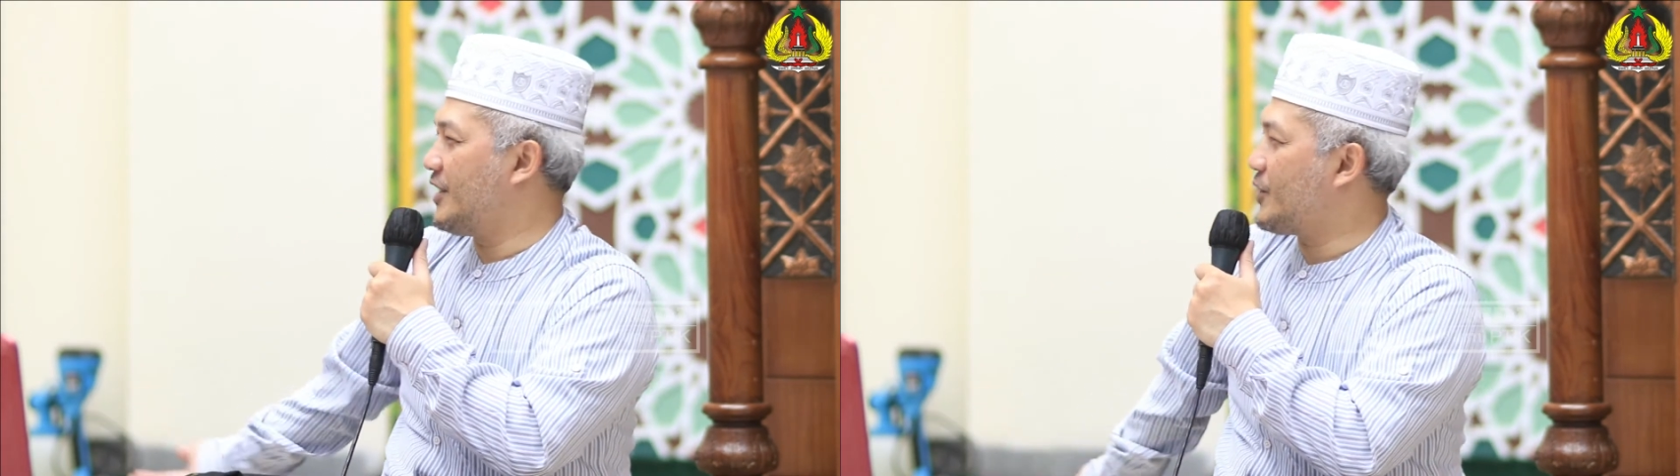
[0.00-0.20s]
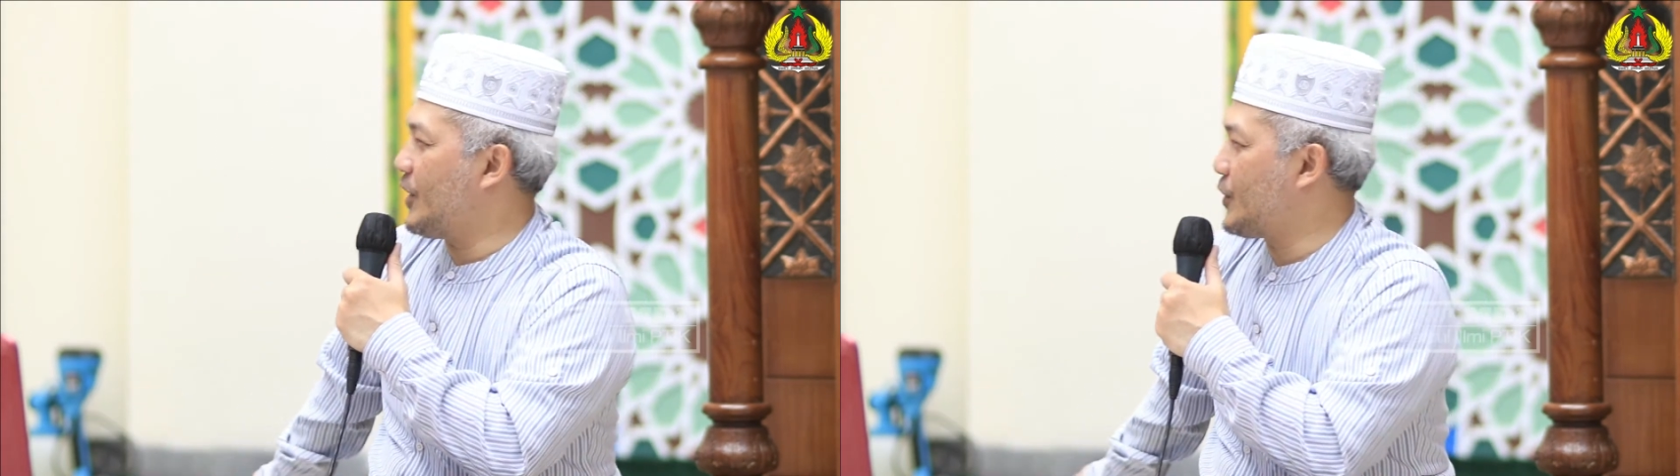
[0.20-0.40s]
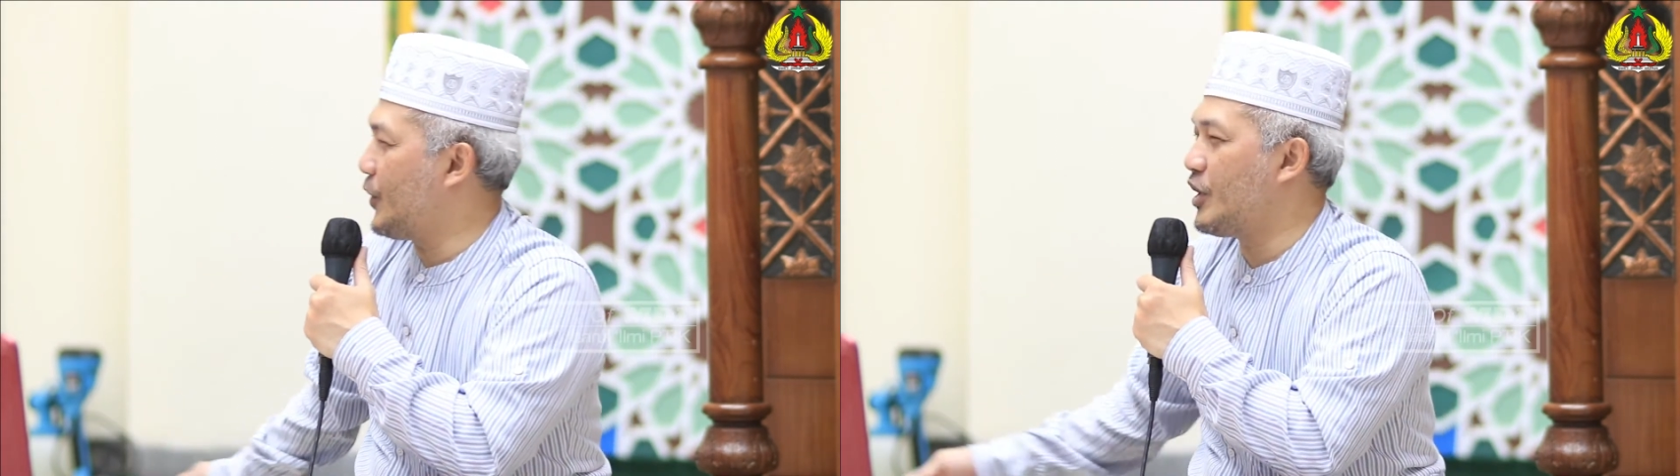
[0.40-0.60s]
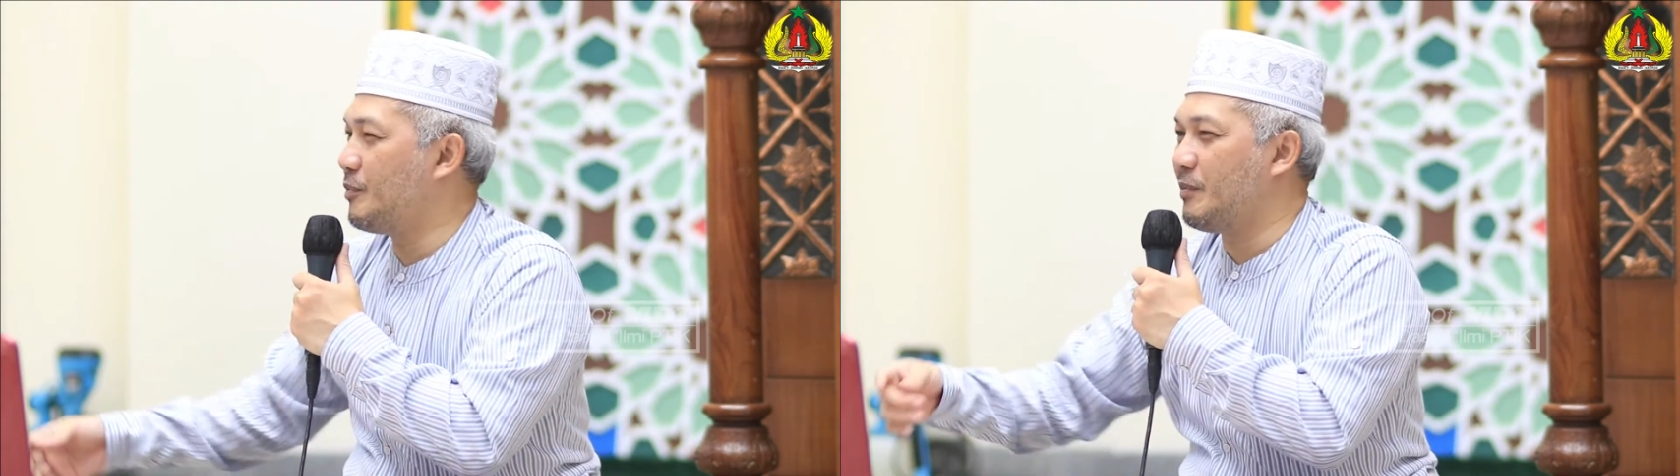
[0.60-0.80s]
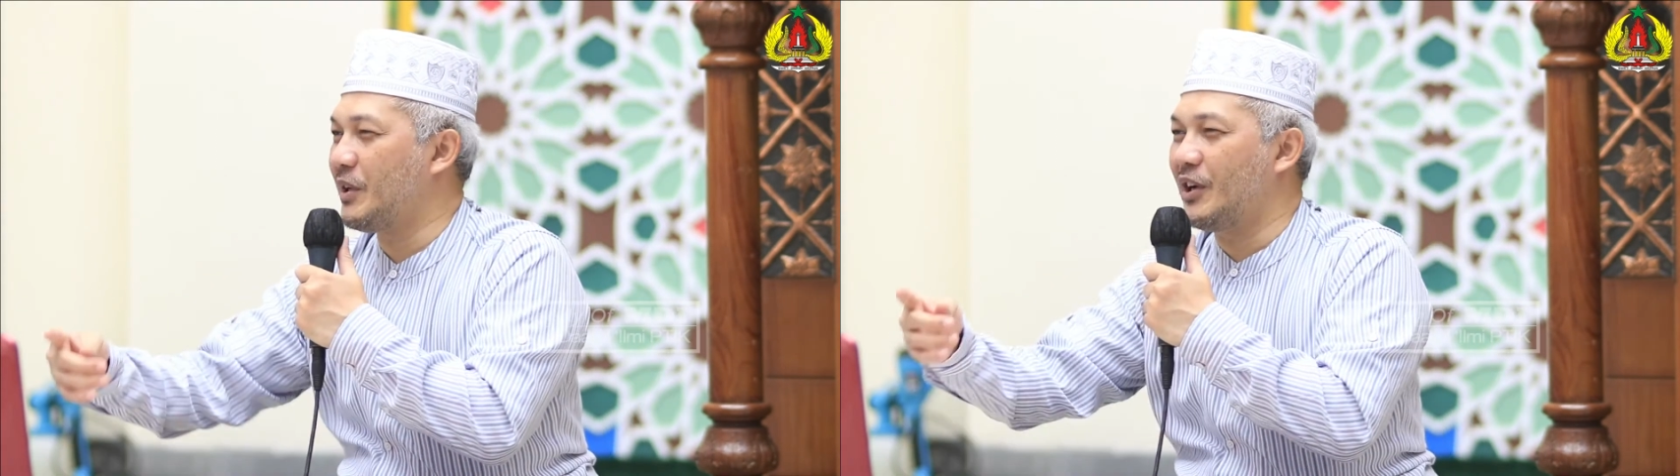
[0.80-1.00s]
sholat zuhur
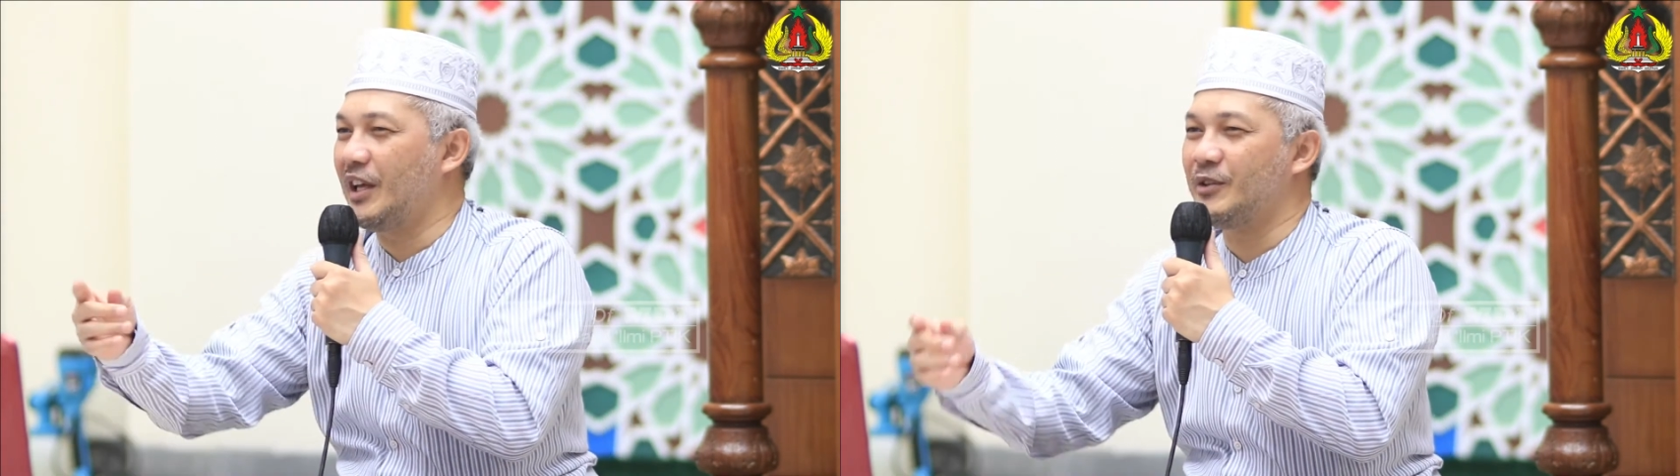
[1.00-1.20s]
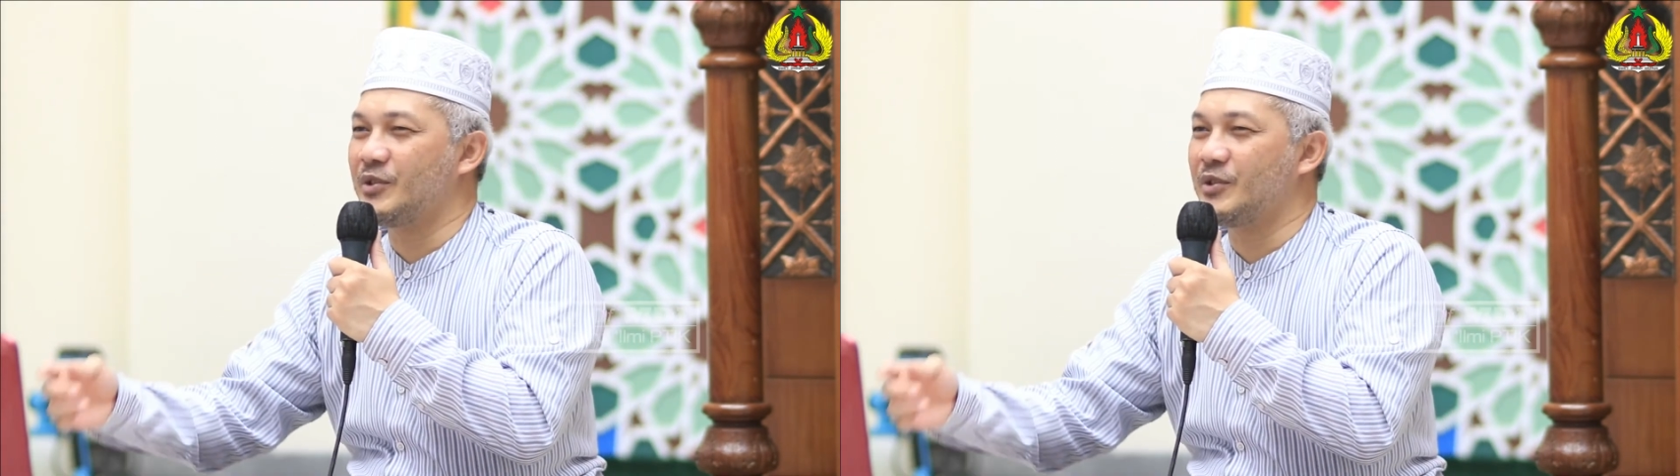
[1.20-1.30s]
dipimpin oleh